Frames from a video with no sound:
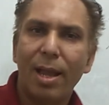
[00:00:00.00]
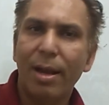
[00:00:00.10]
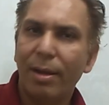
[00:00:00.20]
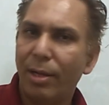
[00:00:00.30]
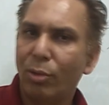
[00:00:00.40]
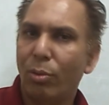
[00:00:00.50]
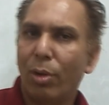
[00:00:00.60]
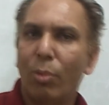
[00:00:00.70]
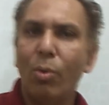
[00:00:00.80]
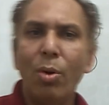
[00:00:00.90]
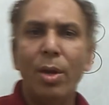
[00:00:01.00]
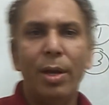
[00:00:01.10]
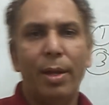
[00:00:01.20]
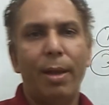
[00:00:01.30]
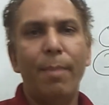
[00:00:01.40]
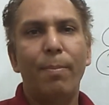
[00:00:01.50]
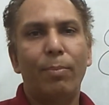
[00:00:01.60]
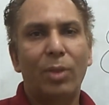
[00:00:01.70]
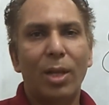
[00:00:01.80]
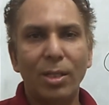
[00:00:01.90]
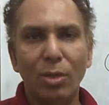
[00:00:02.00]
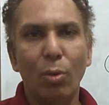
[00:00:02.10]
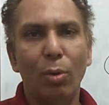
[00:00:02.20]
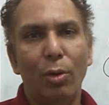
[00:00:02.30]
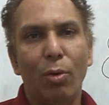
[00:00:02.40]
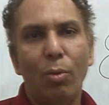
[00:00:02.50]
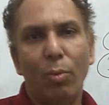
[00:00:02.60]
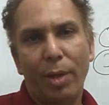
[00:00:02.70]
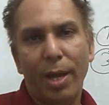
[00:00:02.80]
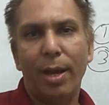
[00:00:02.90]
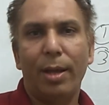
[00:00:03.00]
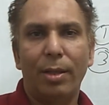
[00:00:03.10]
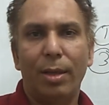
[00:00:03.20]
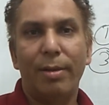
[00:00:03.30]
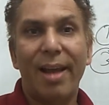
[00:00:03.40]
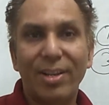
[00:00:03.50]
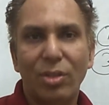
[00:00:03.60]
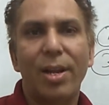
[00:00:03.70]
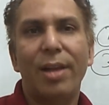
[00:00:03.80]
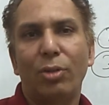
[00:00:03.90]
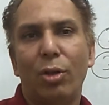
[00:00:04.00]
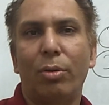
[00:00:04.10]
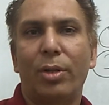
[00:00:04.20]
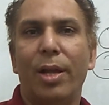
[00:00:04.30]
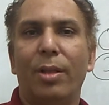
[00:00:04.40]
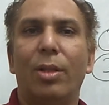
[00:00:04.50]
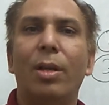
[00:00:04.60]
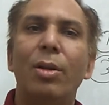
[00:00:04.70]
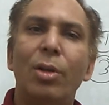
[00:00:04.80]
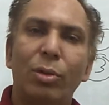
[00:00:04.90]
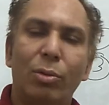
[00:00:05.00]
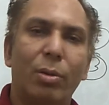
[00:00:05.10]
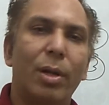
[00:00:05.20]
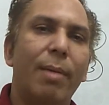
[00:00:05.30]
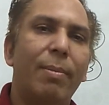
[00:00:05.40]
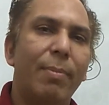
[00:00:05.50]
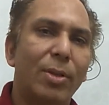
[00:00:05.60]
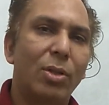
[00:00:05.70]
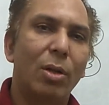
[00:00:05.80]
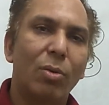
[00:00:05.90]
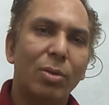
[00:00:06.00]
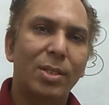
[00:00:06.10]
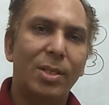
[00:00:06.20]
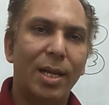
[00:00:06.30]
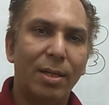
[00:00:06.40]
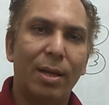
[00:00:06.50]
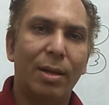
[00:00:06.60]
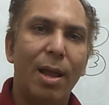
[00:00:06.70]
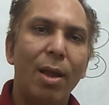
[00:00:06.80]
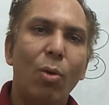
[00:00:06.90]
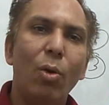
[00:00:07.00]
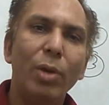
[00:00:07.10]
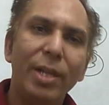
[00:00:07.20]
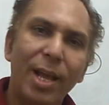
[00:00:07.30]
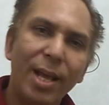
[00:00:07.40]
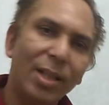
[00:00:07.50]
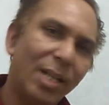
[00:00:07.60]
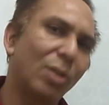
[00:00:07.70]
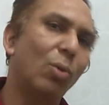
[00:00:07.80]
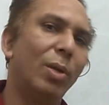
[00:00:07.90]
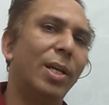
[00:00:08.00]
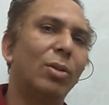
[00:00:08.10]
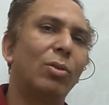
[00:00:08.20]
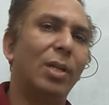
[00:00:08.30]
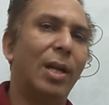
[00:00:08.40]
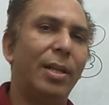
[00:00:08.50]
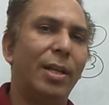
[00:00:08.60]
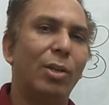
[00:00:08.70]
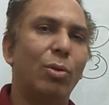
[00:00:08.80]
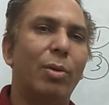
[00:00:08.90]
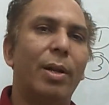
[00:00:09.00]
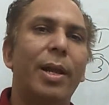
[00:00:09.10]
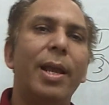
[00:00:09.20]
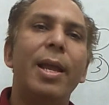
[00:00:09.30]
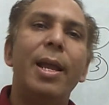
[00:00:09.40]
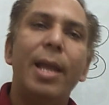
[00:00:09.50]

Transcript: क्या करना है शूटर को कि दस गोलियों के अंदर नेक्स्ट टेन शॉट के अंदर शूटर ने अपनी पिस्टल को सेट करना है और ये दस गोलियां जो चलानी है शूटर ने